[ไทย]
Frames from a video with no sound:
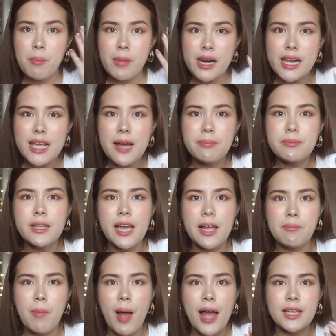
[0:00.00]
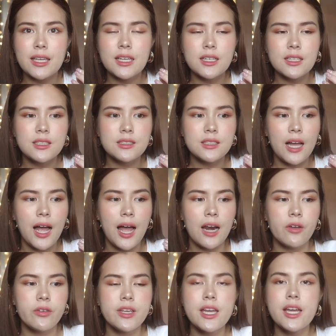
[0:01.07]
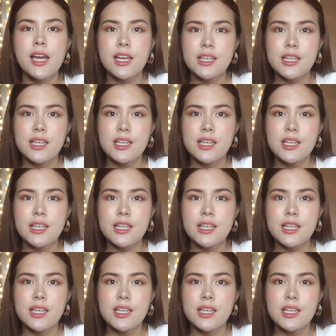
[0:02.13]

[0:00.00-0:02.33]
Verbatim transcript: มันเรียบเนียนมากยิ่งขึ้นนะคะแล้วยิ่ง